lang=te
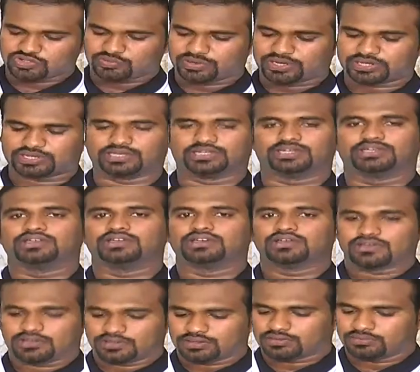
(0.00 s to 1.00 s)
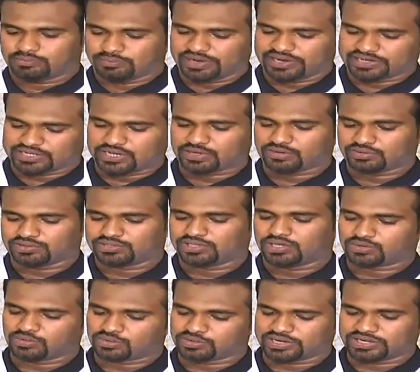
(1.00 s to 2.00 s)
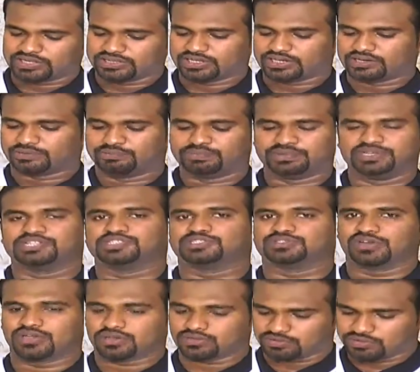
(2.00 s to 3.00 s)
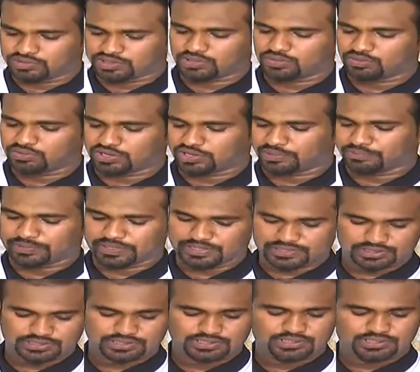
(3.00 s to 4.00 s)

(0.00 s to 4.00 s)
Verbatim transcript: సో మనకి బెండకాయ కొద్దిగా కుక్ అయింది అండ్ బీన్స్ కూడా కొద్దిగా కుక్ అయిపోయాయి